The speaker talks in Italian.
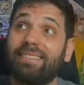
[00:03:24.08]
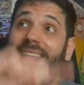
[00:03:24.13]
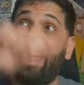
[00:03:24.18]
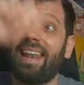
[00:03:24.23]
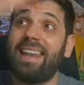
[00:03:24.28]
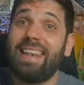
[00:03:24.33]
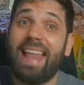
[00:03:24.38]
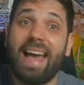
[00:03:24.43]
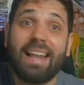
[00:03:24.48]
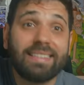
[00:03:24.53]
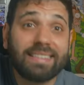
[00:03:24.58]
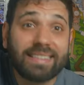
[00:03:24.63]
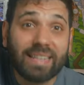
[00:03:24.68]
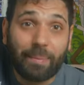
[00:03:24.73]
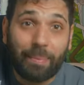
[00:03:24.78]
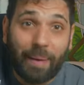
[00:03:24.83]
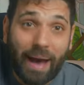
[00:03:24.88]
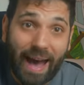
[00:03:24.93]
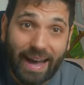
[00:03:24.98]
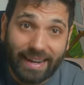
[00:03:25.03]

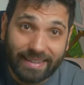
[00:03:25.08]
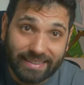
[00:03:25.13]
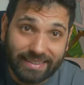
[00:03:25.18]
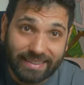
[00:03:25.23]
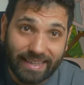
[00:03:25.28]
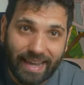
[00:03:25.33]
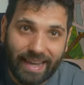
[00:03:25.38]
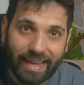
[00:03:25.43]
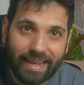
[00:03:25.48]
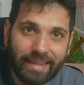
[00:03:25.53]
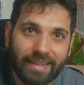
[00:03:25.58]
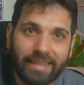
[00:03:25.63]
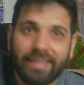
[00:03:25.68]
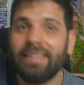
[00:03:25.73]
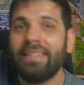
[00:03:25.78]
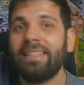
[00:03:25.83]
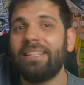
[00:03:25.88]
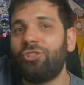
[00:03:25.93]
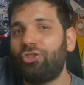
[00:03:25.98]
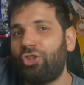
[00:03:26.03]
Dall'altra parte
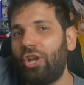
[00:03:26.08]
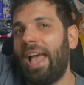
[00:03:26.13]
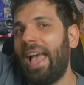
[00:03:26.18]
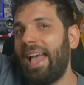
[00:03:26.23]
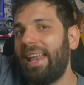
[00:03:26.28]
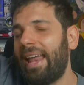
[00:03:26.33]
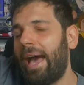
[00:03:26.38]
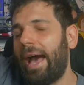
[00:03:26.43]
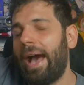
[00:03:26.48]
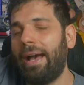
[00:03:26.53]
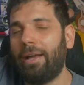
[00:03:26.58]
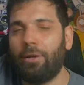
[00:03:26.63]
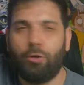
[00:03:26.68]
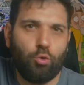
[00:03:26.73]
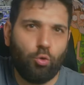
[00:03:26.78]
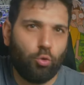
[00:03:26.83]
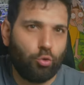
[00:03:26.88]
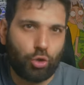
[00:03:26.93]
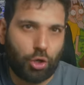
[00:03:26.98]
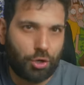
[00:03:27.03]
c'era
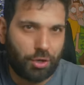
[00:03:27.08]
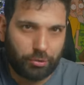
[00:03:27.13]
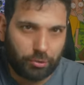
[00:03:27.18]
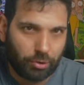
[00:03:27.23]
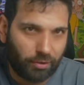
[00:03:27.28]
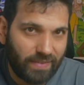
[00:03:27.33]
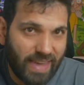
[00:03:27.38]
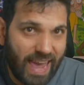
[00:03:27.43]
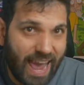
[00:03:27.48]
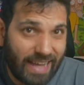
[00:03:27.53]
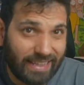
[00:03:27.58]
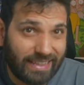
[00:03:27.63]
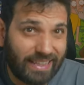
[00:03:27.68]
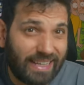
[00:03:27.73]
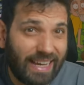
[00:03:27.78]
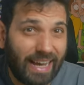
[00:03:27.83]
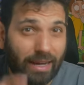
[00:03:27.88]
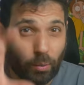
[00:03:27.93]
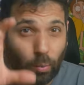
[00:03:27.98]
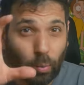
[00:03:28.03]
l'Unione
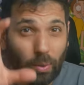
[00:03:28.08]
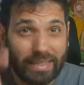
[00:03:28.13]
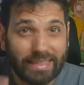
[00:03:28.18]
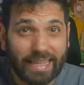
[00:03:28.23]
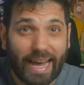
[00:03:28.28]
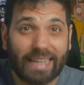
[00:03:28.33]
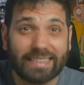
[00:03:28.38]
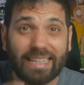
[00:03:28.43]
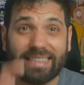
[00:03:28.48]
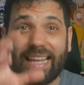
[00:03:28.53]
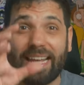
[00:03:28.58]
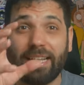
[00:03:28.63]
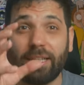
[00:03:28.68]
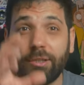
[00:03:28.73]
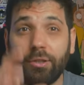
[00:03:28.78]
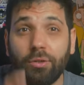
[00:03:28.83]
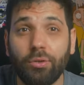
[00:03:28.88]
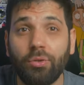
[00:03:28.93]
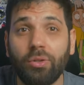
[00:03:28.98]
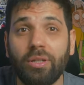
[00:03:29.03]
Sovietica, guidata da
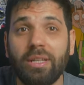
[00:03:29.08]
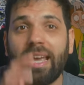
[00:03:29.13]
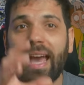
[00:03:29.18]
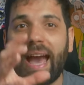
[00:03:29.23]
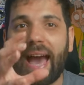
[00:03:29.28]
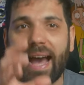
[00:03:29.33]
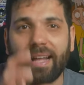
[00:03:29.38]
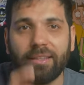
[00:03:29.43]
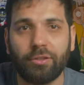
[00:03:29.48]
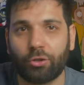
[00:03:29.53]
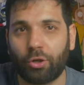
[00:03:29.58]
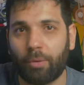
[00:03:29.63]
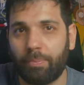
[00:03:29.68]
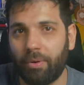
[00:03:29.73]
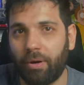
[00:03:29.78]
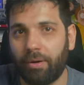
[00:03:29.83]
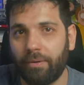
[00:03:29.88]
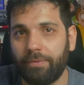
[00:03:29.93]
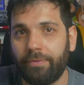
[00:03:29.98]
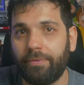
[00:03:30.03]
Yuri
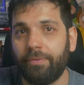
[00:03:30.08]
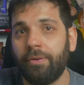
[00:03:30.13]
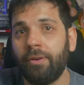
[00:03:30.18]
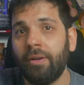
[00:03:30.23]
Antropov.